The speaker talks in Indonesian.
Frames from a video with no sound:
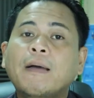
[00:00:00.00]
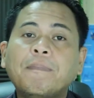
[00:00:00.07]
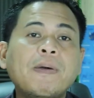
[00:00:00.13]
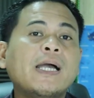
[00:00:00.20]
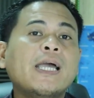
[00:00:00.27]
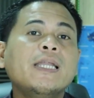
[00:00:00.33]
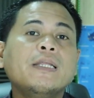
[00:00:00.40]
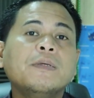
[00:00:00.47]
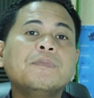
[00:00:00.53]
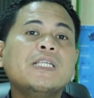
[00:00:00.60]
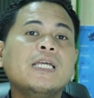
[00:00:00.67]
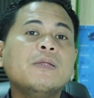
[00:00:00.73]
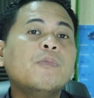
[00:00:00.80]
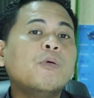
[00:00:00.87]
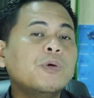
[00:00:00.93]
apakah ini
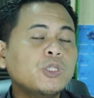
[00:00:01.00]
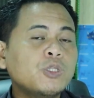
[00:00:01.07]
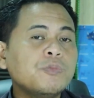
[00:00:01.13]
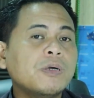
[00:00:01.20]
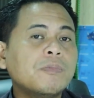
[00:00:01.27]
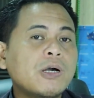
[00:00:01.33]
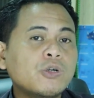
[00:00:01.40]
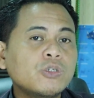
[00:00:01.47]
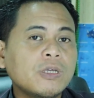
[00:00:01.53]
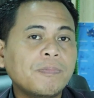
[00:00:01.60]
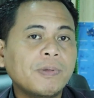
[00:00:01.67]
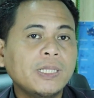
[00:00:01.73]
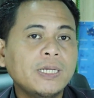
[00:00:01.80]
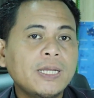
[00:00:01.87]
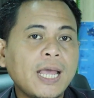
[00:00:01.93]
menjadi momentum yang bagus
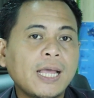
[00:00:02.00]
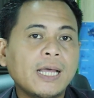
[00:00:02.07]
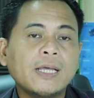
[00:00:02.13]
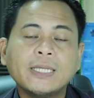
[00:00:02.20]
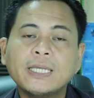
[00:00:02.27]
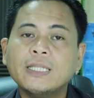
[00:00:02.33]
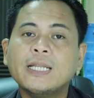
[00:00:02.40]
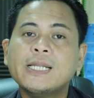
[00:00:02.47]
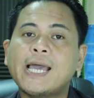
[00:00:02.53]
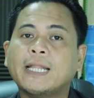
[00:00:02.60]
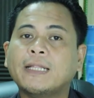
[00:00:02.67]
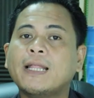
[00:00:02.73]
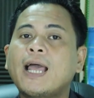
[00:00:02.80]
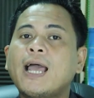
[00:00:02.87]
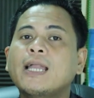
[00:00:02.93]
apa tidak? Kita lihat,
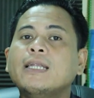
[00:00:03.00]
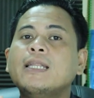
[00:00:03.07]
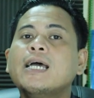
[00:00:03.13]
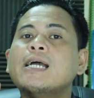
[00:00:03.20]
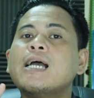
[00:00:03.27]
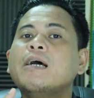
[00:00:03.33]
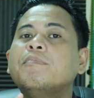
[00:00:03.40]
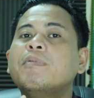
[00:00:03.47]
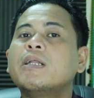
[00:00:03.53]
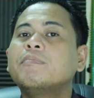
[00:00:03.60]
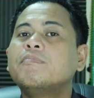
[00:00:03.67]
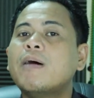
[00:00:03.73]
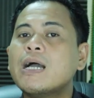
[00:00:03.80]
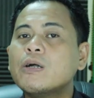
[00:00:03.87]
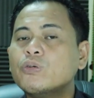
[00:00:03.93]
ada kabar
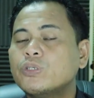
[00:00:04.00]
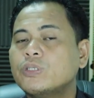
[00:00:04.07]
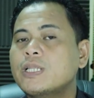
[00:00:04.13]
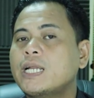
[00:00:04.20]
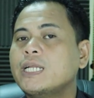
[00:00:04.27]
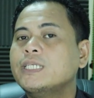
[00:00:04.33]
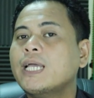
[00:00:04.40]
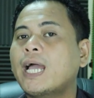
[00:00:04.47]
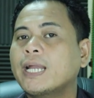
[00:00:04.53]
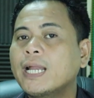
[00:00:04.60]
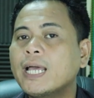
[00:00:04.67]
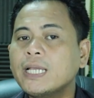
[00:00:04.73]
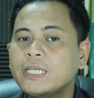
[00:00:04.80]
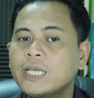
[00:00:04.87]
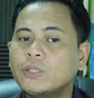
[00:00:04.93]
bagus dari
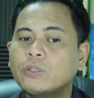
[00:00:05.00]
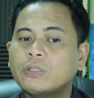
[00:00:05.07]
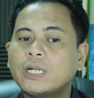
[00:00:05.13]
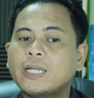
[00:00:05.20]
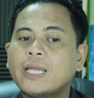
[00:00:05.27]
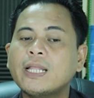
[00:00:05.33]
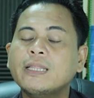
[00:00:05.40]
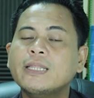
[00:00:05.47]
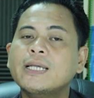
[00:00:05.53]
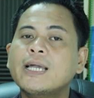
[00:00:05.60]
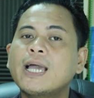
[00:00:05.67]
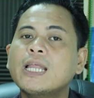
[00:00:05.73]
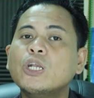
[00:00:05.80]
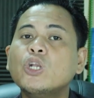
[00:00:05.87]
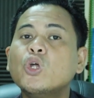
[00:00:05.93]
China yaitu terkait
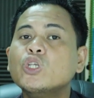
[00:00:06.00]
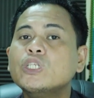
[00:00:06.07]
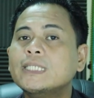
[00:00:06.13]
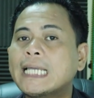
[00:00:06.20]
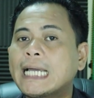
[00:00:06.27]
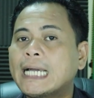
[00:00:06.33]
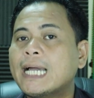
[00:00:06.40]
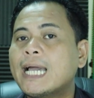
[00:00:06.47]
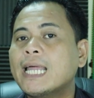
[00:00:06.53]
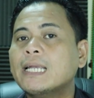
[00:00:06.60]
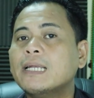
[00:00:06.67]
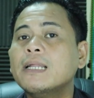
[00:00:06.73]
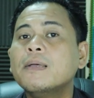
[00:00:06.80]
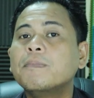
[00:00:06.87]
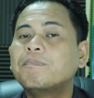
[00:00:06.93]
dengan
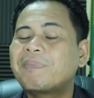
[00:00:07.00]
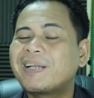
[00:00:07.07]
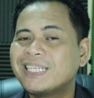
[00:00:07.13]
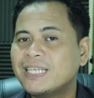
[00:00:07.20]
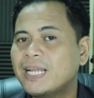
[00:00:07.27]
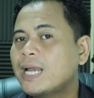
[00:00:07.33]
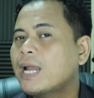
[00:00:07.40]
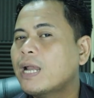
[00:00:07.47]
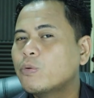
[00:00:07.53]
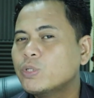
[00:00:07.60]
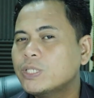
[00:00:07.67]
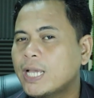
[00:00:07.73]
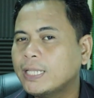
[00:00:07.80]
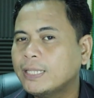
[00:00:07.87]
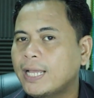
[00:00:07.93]
lonjakan perjalanan
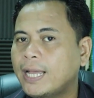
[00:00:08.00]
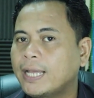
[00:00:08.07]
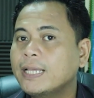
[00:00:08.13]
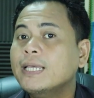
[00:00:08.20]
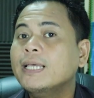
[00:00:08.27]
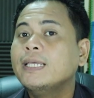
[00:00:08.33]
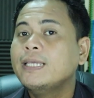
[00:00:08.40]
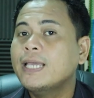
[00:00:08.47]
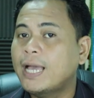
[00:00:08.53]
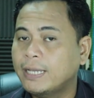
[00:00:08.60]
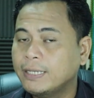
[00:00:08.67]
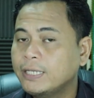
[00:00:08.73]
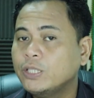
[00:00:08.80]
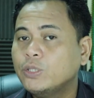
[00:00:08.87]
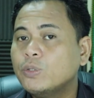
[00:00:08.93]
wisata. Ya,
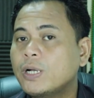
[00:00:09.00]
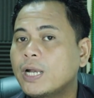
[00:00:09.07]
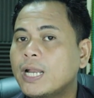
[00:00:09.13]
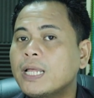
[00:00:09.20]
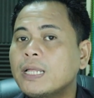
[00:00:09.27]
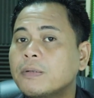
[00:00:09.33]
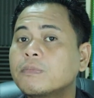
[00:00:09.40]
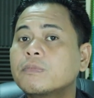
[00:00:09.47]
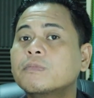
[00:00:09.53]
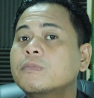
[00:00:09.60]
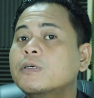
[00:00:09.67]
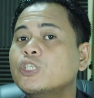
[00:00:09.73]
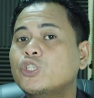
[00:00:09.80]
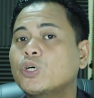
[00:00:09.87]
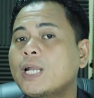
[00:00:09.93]
itu adalah
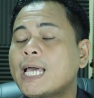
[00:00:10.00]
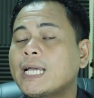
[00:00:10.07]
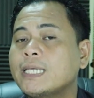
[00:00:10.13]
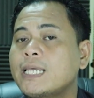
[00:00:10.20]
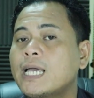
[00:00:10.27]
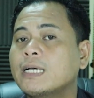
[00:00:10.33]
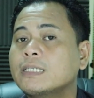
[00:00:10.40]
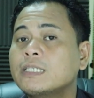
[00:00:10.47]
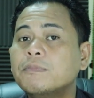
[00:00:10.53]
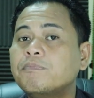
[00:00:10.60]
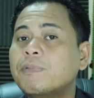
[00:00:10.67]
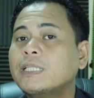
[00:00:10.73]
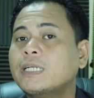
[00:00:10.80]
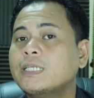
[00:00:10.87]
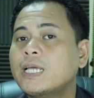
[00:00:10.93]
gejolak yang
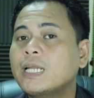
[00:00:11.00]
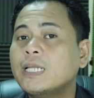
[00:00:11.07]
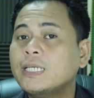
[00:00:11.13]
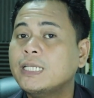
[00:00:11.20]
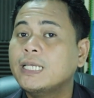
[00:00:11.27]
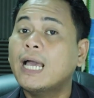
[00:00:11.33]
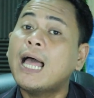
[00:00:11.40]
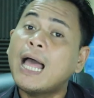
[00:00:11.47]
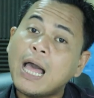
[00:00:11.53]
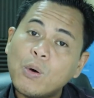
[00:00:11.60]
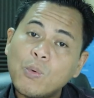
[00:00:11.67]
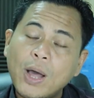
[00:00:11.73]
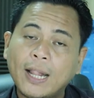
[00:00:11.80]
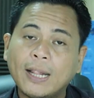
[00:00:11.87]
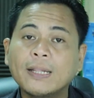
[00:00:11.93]
sempat terjadi di
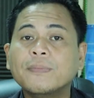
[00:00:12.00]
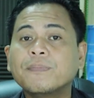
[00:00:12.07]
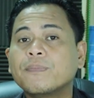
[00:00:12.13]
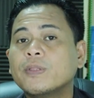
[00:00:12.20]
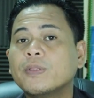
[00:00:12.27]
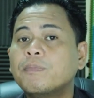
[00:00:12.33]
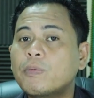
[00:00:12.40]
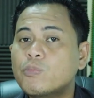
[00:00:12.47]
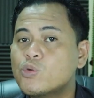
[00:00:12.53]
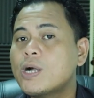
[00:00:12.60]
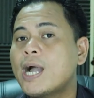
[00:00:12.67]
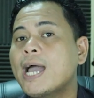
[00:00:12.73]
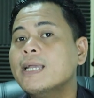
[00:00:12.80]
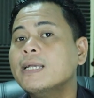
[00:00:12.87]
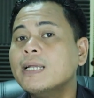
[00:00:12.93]
awal
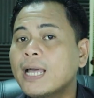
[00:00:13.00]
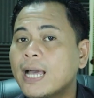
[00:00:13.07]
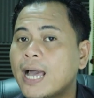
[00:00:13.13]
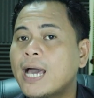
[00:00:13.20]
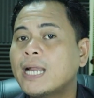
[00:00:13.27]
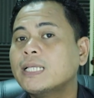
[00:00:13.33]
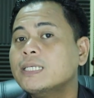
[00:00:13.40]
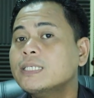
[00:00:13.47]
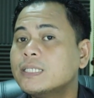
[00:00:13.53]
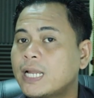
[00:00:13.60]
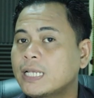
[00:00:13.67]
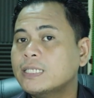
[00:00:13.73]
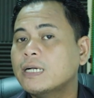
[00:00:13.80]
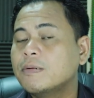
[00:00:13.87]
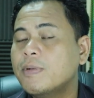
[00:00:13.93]
pembukaan hari
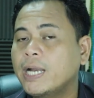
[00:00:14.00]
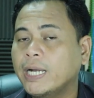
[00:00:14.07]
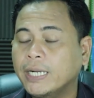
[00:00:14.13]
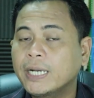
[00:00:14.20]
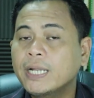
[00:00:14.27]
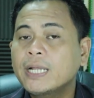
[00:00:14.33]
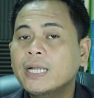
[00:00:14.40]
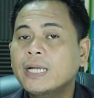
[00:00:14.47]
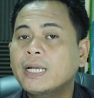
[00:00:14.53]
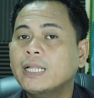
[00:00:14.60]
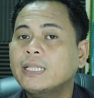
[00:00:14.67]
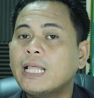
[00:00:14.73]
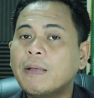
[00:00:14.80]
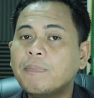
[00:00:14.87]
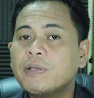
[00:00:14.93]
Selasa kemarin. Nah,
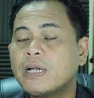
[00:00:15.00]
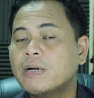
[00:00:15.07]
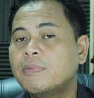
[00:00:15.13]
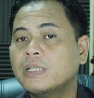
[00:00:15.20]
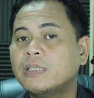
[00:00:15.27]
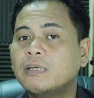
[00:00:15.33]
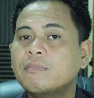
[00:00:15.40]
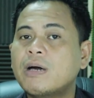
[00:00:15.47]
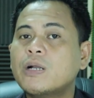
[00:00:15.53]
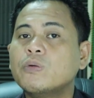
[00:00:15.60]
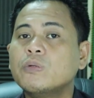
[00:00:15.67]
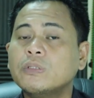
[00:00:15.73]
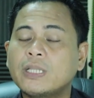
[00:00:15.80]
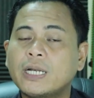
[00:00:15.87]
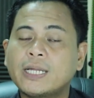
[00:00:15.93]
tapi kabar
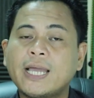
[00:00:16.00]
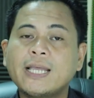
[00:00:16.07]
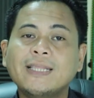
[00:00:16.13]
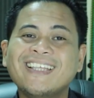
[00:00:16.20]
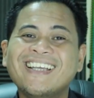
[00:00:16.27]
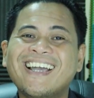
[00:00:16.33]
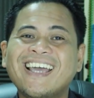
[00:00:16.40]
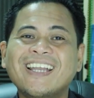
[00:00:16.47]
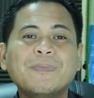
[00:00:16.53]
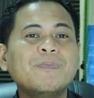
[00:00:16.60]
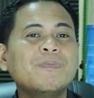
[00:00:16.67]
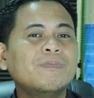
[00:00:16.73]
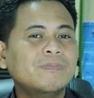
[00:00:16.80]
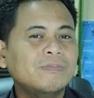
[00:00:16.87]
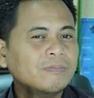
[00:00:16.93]
terbaru terkait dengan
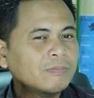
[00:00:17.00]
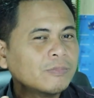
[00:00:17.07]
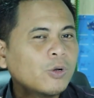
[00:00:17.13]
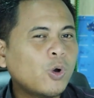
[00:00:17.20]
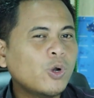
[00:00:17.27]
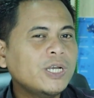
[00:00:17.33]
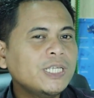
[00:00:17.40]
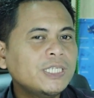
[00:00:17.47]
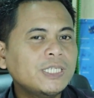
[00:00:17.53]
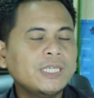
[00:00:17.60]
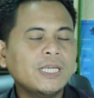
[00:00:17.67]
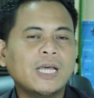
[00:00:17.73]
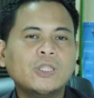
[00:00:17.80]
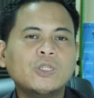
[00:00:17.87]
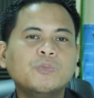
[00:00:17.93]

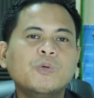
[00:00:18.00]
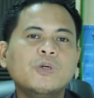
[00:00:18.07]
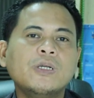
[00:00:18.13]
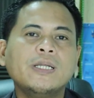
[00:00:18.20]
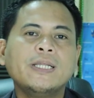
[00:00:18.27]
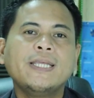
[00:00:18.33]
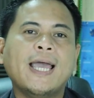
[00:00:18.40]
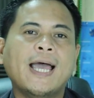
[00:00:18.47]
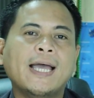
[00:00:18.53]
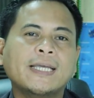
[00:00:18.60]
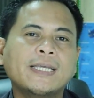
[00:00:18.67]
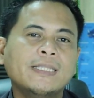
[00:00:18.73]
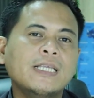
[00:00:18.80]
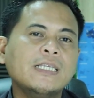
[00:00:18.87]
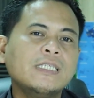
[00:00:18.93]
kondisi ataupun ya
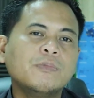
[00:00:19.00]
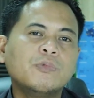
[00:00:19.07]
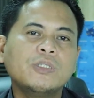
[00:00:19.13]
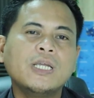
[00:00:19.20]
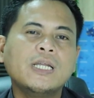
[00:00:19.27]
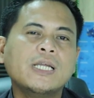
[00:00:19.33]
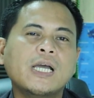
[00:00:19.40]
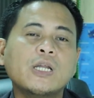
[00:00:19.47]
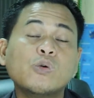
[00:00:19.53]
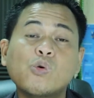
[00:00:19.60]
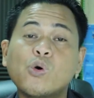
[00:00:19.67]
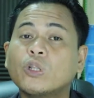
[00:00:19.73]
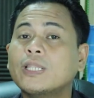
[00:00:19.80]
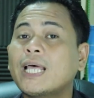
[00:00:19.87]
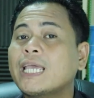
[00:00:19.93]
kita sebutnya dengan
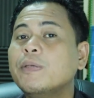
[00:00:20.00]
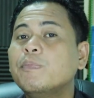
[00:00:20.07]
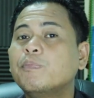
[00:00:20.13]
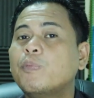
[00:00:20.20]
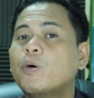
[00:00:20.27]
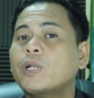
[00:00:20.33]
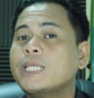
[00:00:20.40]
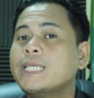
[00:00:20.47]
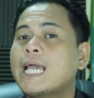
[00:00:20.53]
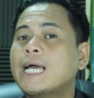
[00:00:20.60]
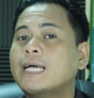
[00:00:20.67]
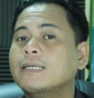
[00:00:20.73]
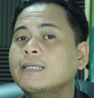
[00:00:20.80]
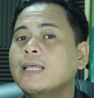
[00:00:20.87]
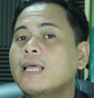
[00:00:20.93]
kuota impor
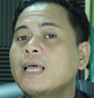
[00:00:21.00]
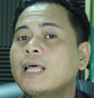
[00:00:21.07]
yang